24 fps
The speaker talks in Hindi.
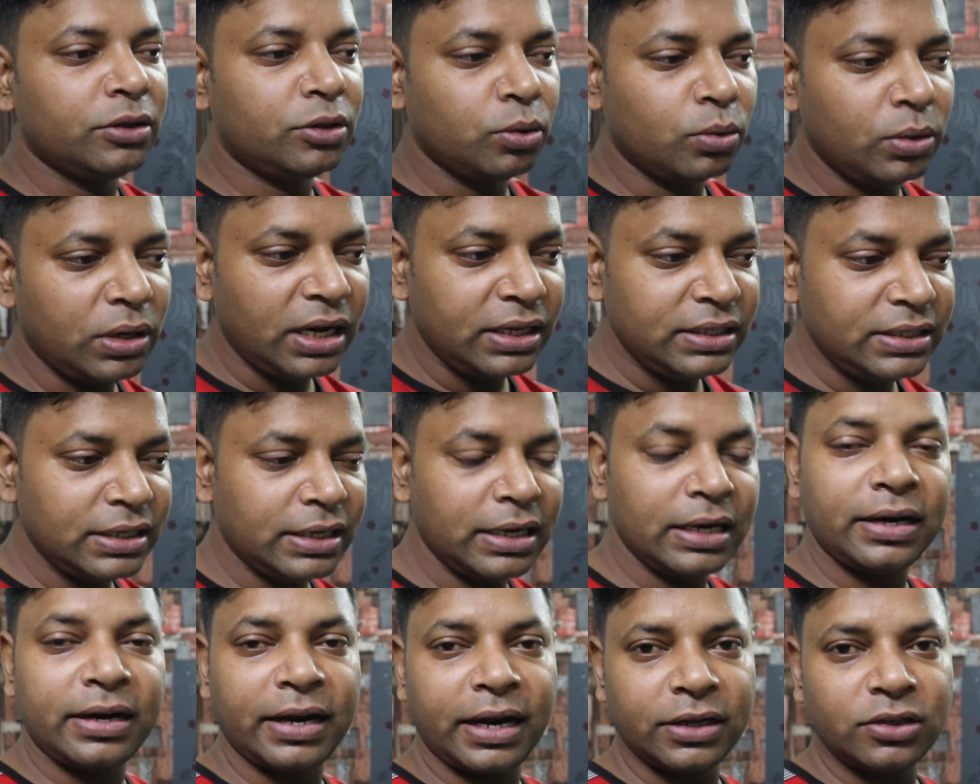तुंगनाथ जी
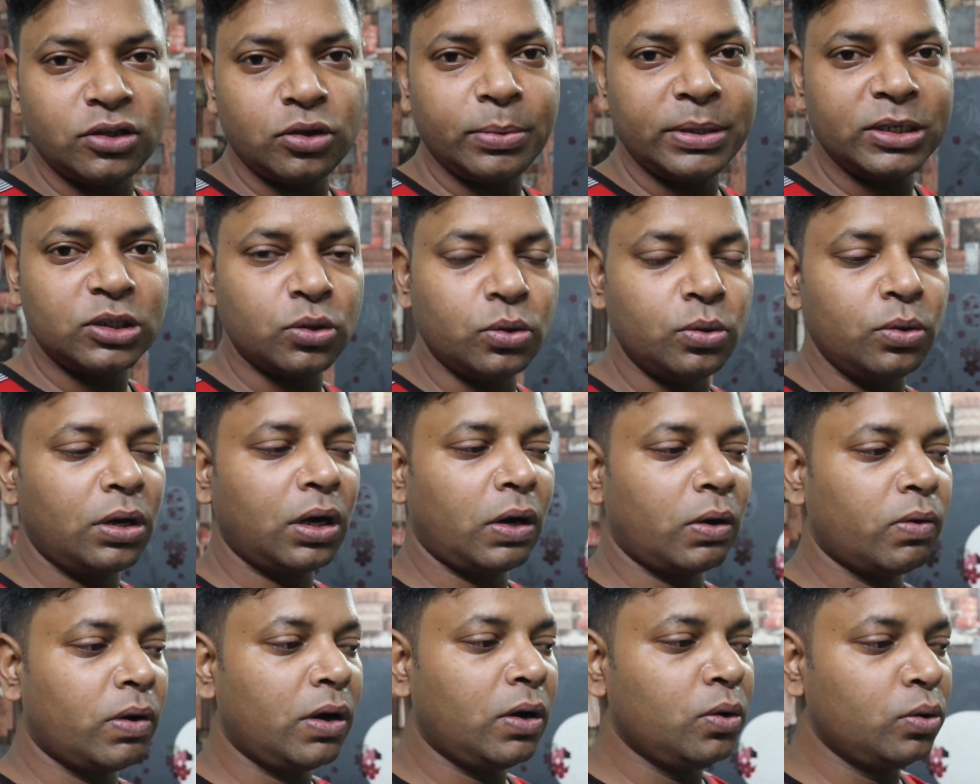के ट्रैक जो मैं शुरू
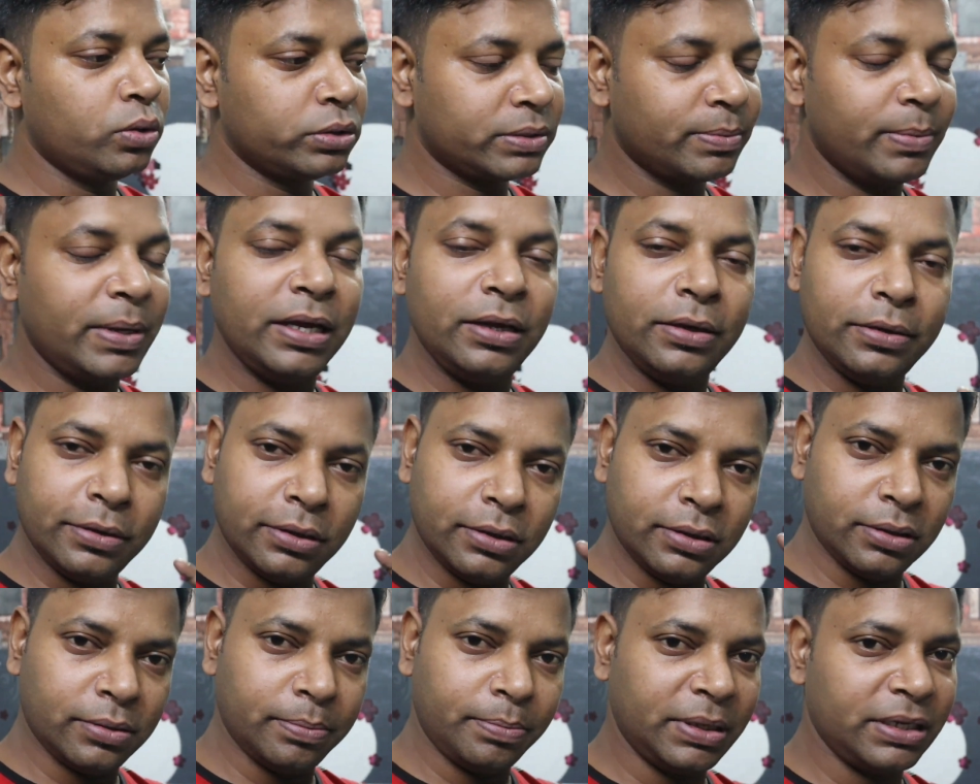करूँगा उसमें
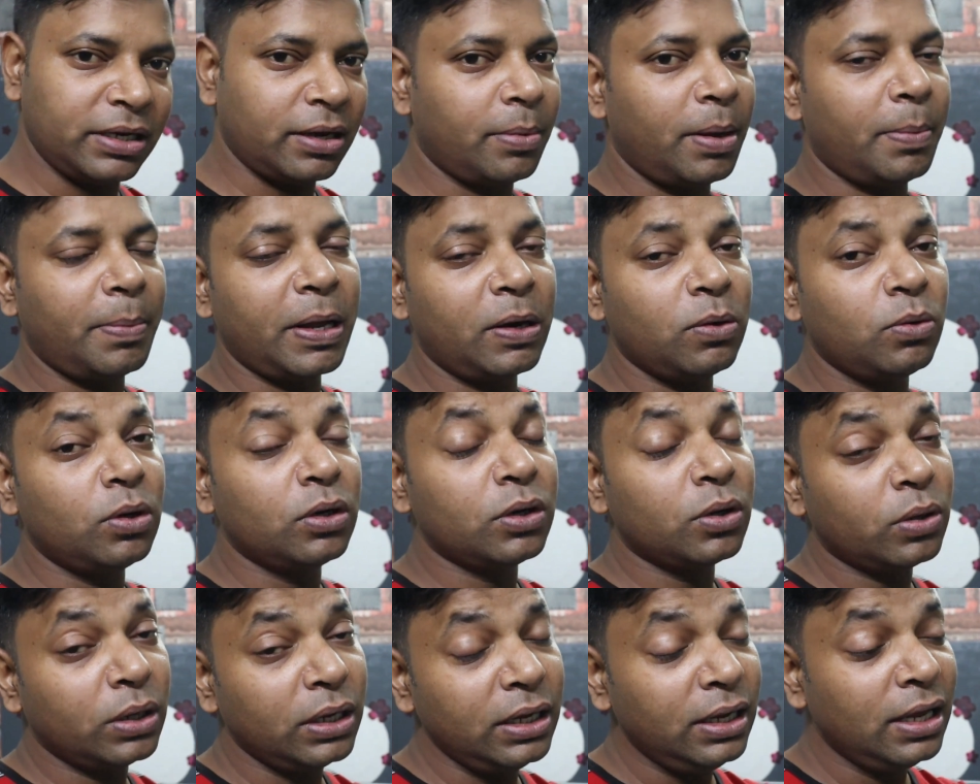पजामा पहनूंगा
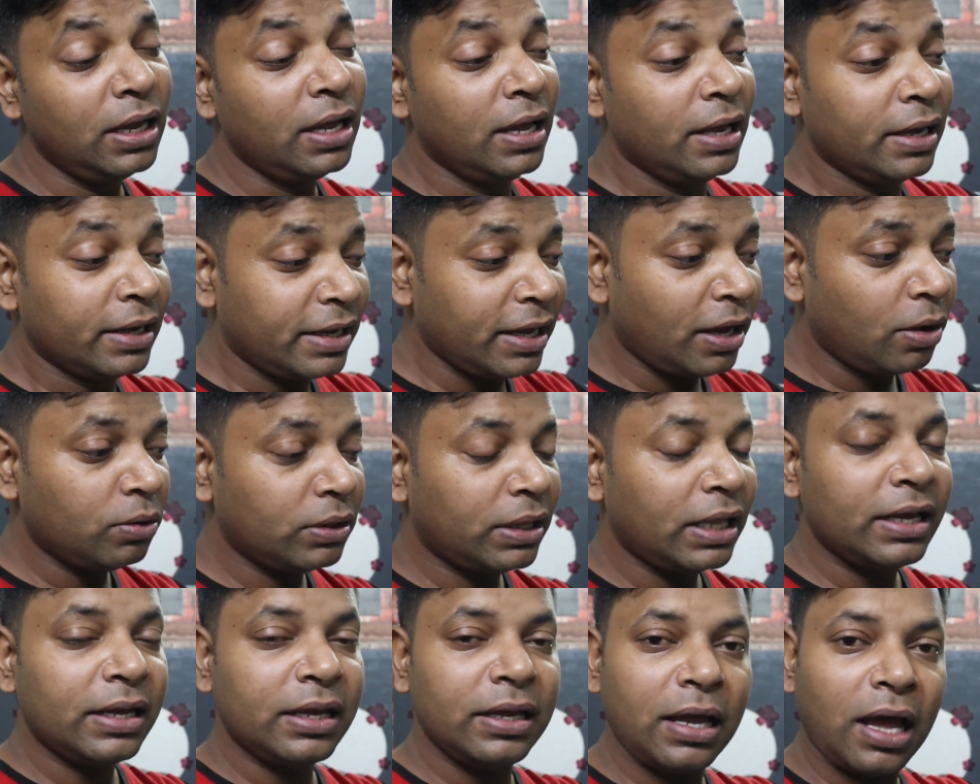क्योंकि क्या
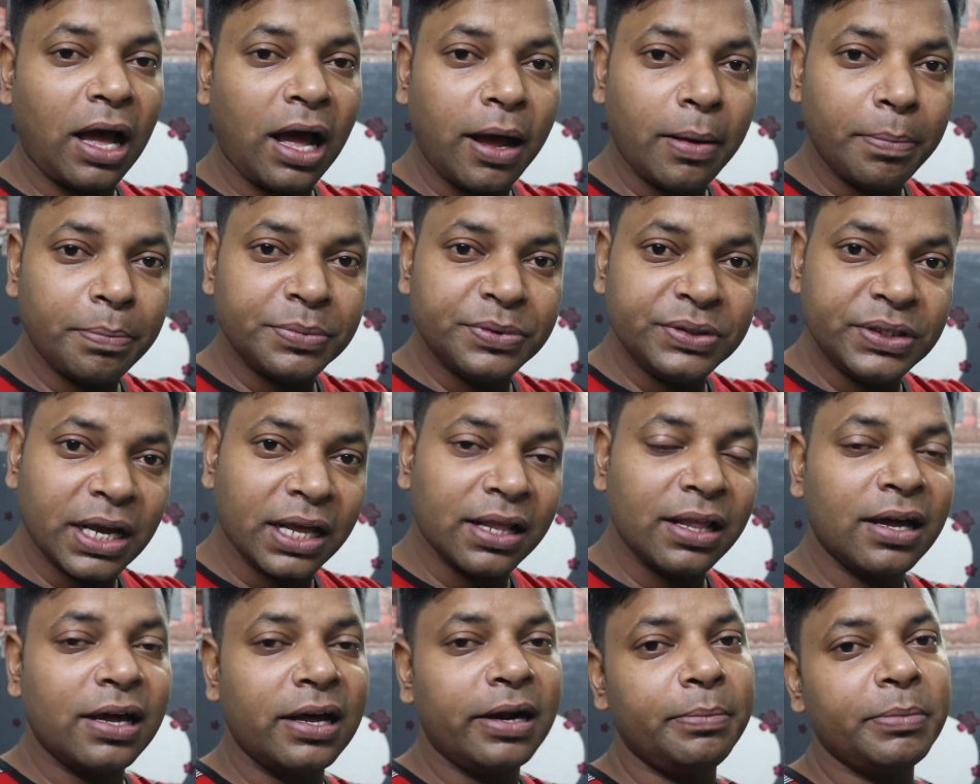होता है कि आप
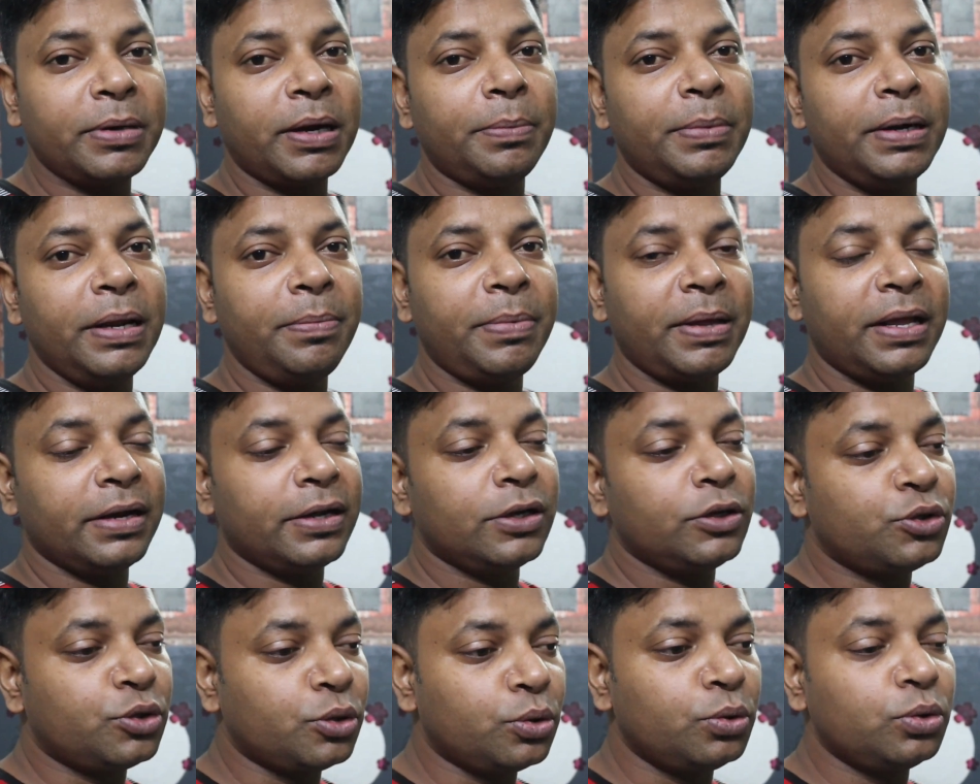ज़्यादा गर्म कपड़े पहन
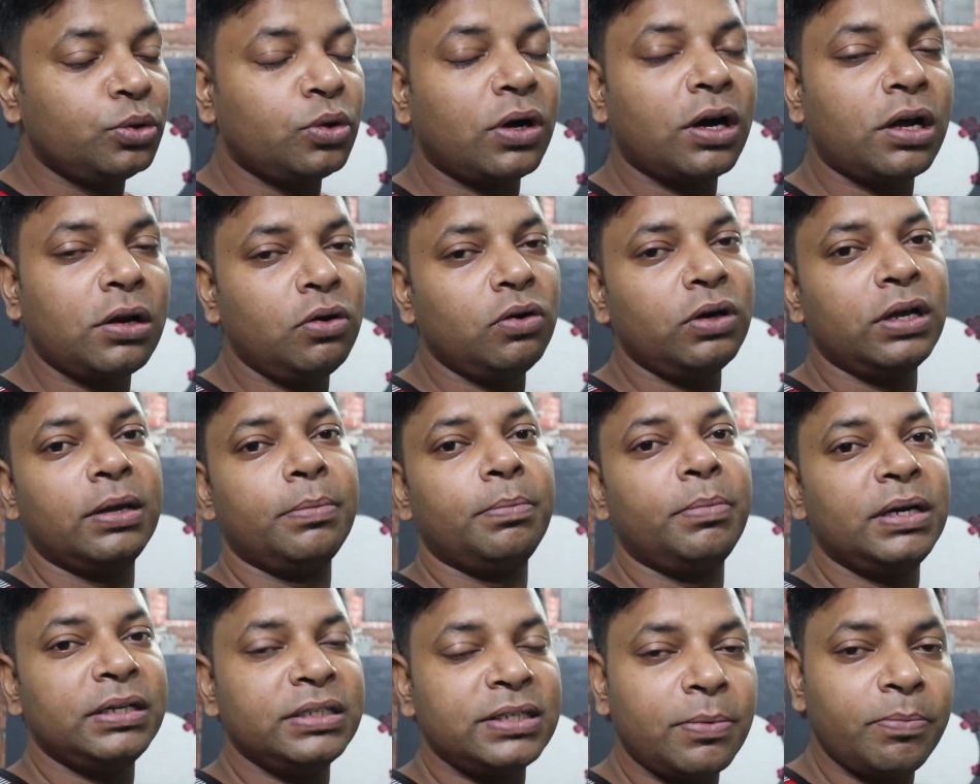के शुरू तो कर लोगे
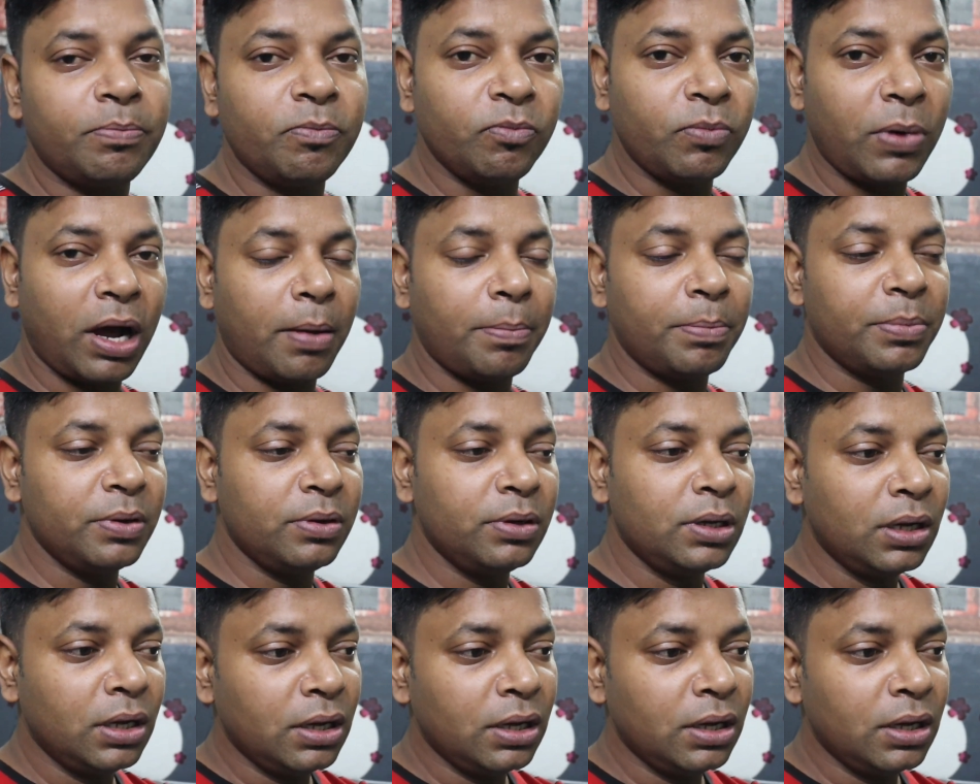बट जब आप